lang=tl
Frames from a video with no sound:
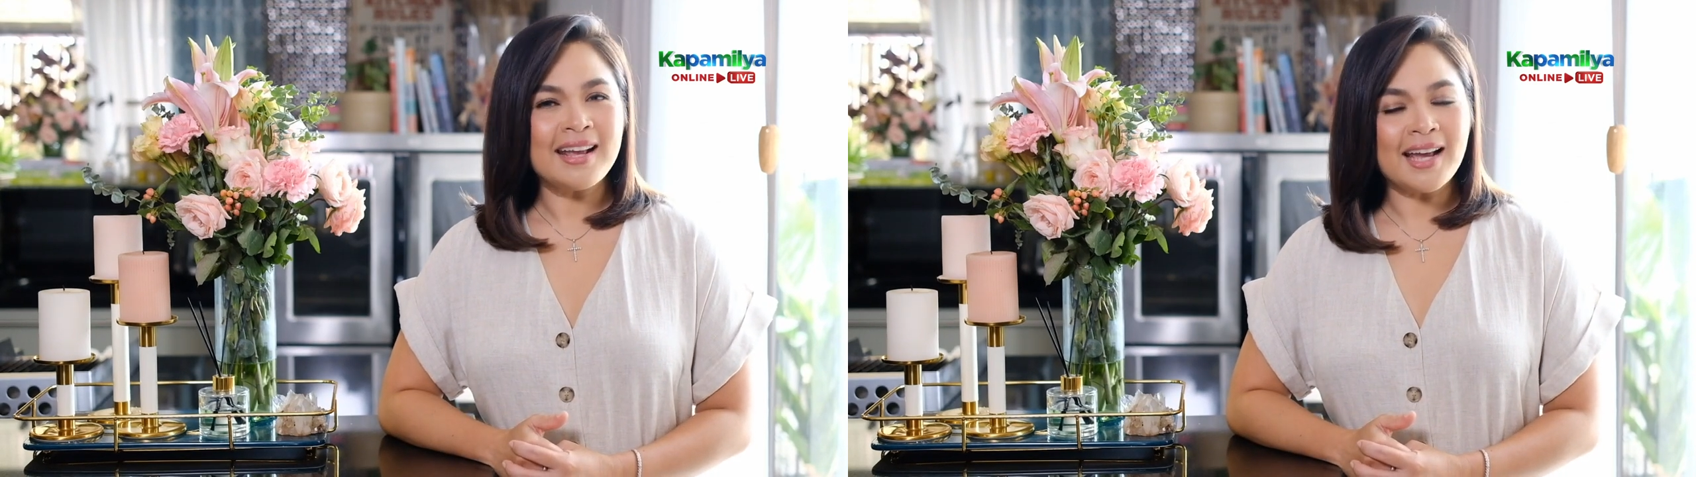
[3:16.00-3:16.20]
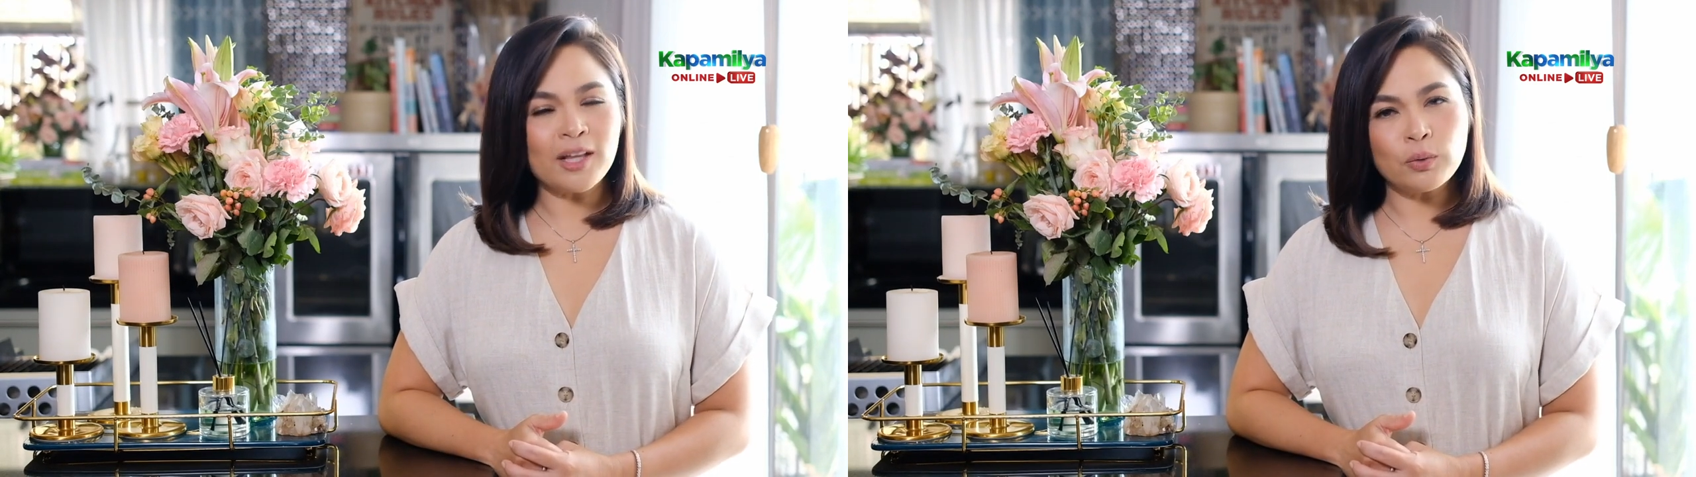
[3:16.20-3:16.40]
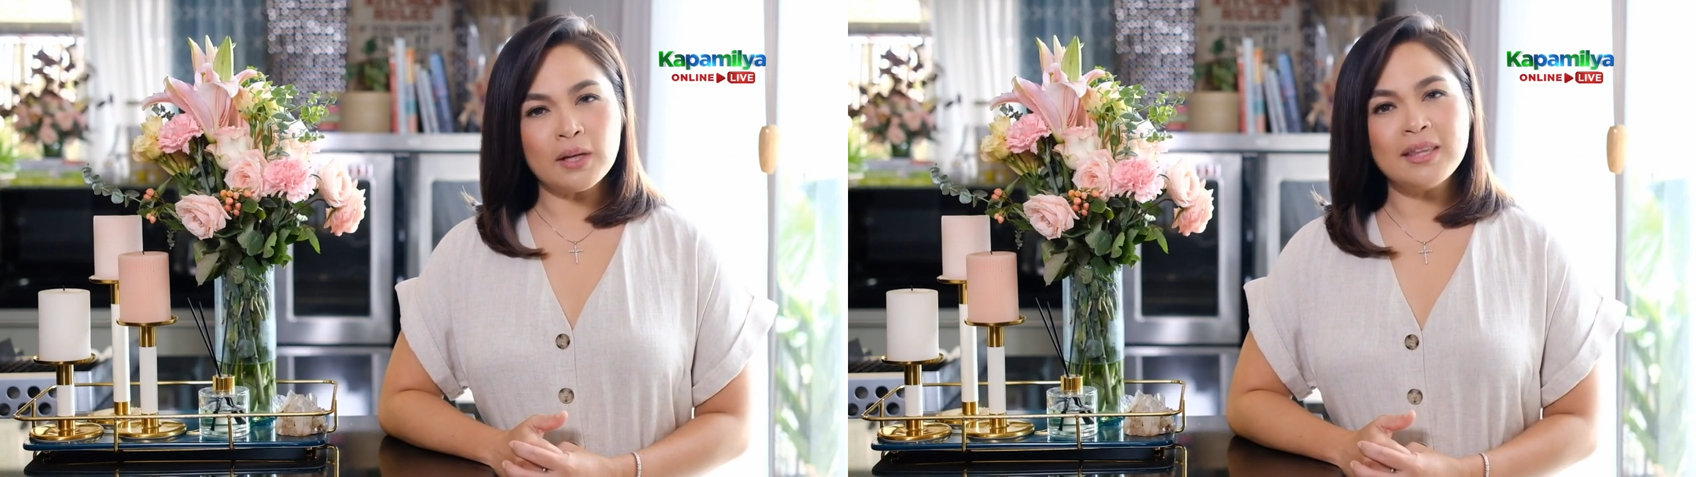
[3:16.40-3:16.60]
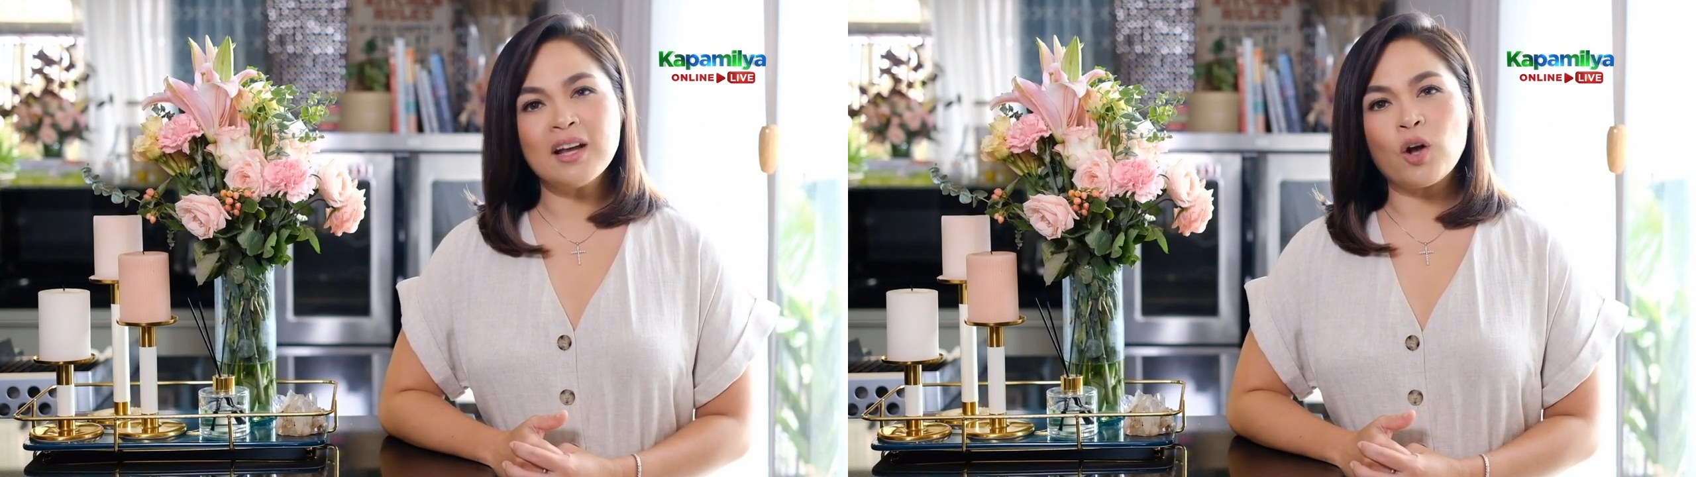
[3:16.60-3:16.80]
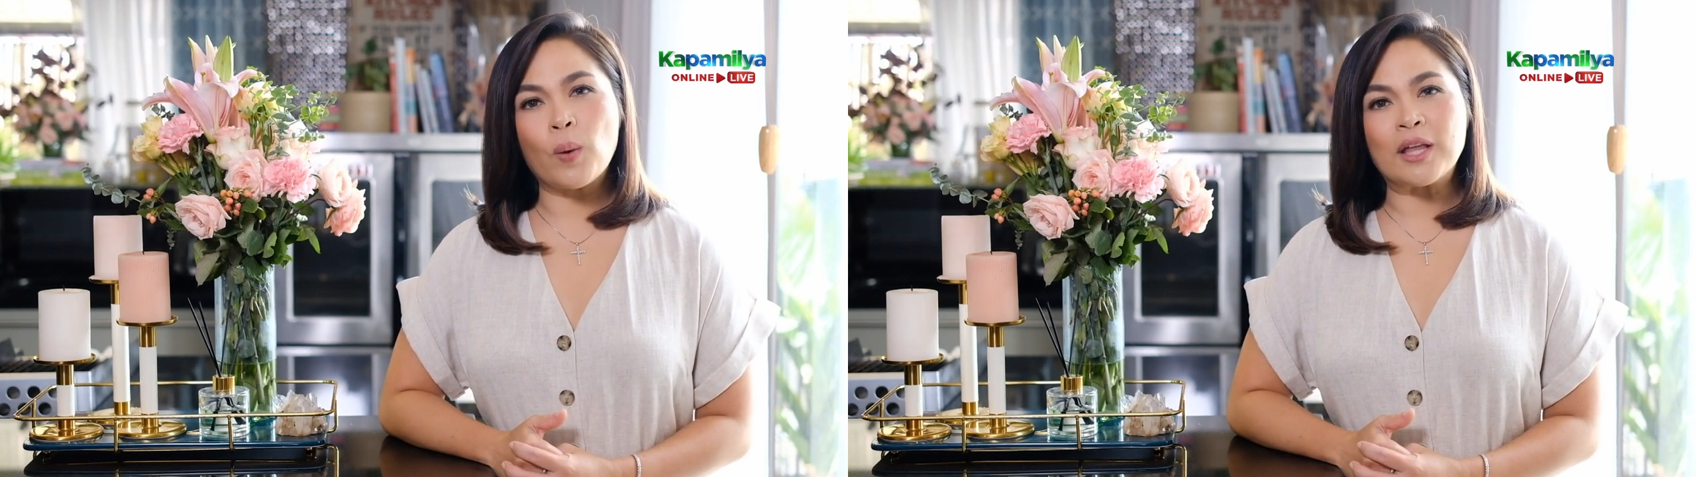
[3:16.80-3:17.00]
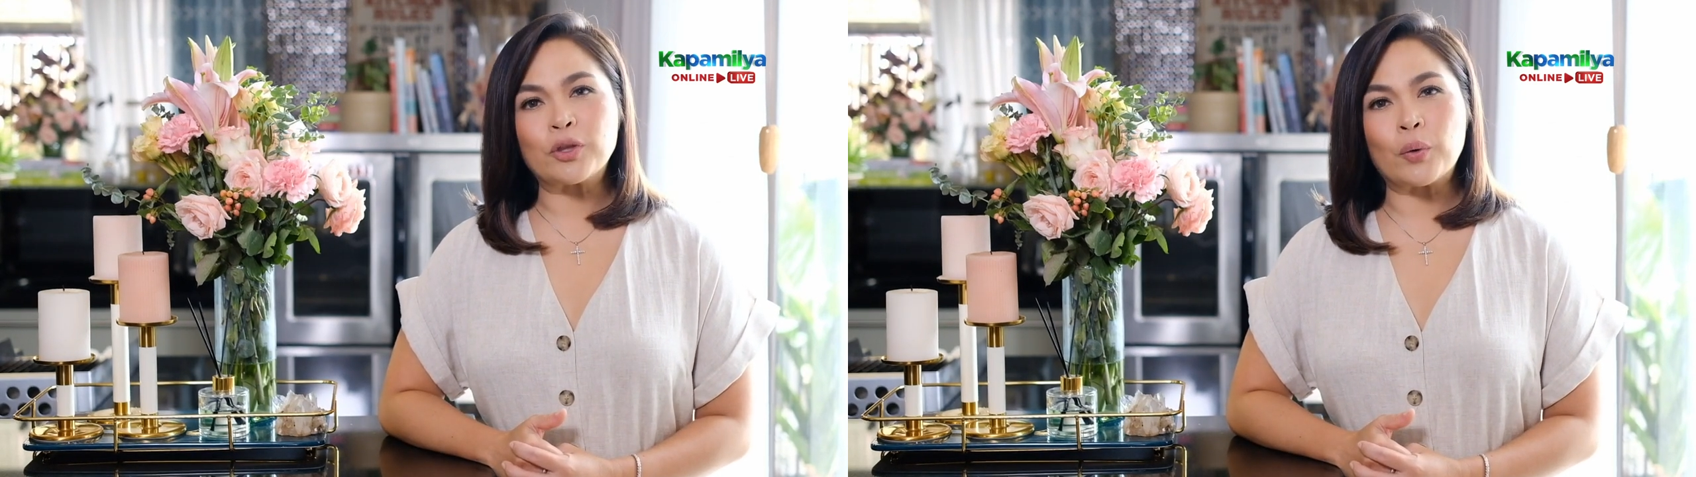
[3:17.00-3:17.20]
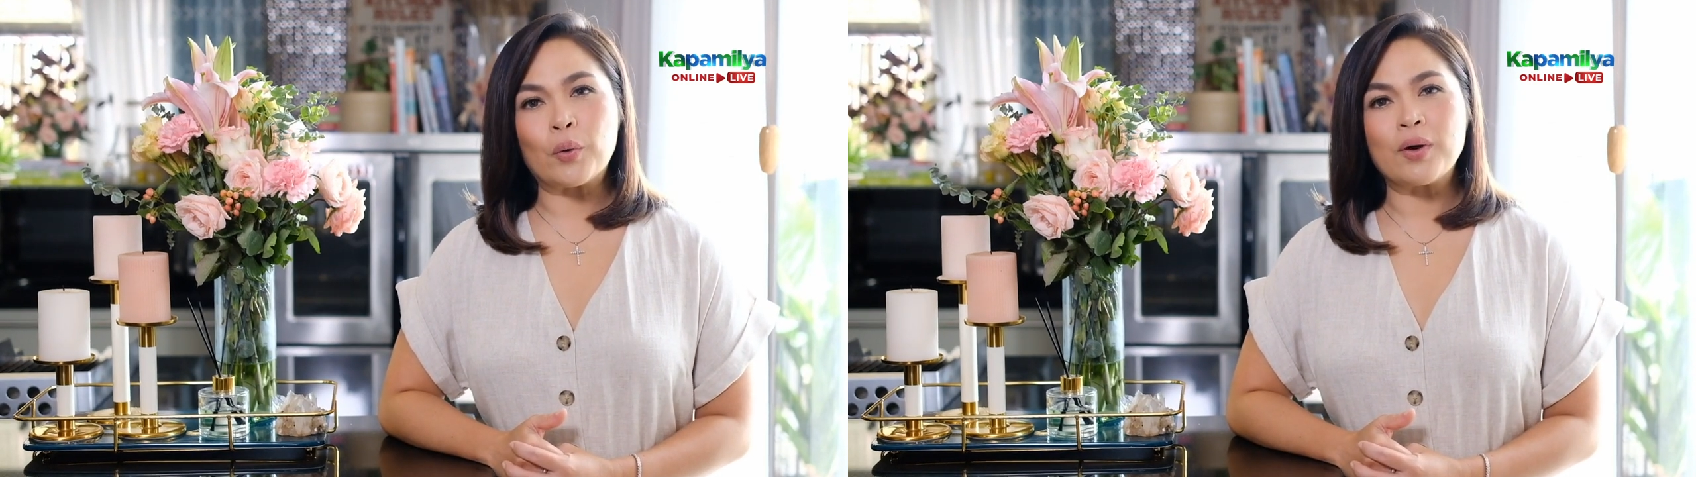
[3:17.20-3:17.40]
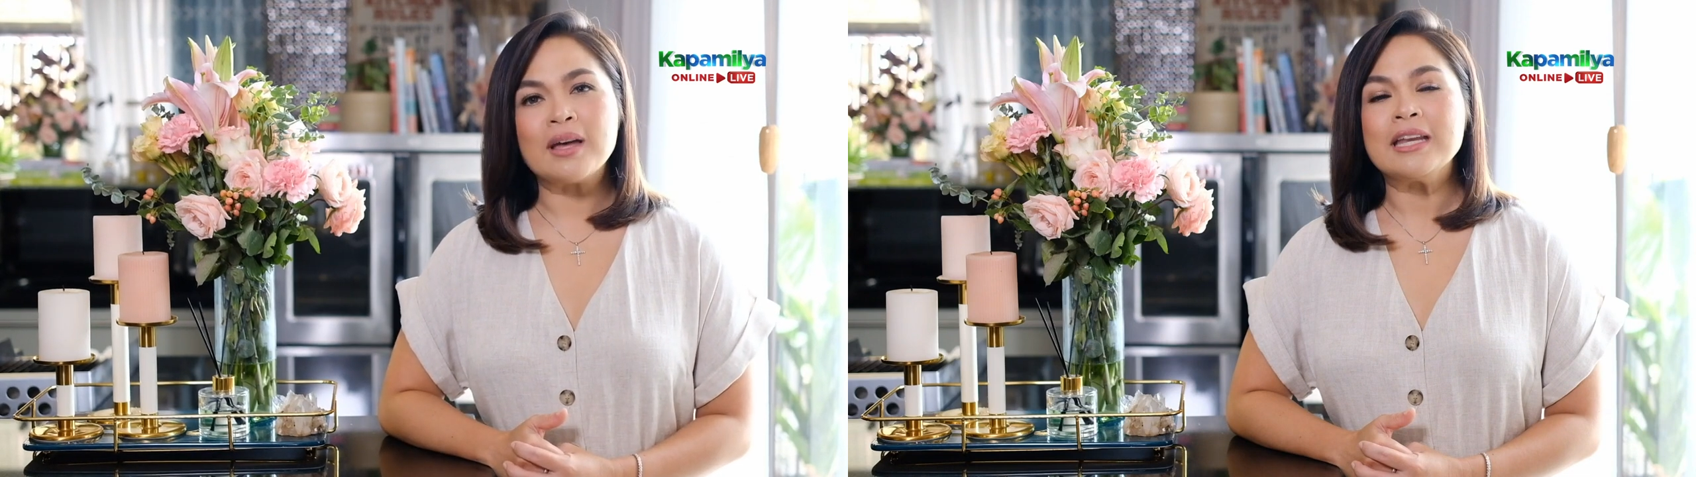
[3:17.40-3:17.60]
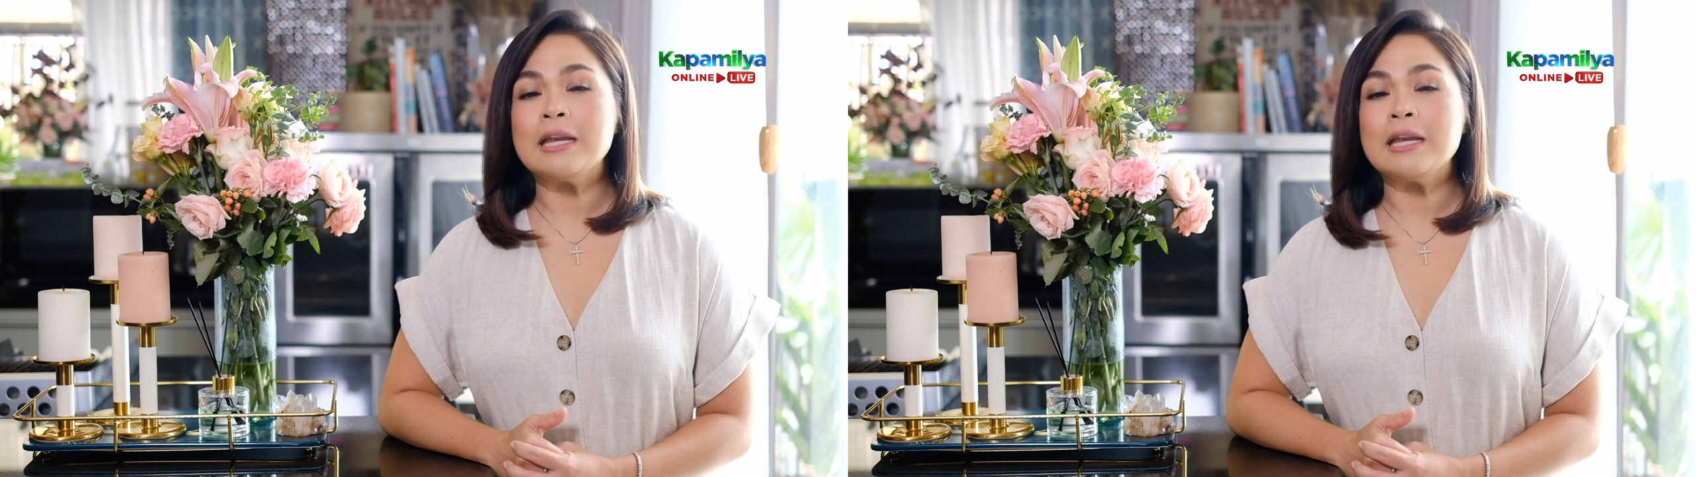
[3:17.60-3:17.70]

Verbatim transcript: Katulad ng kwento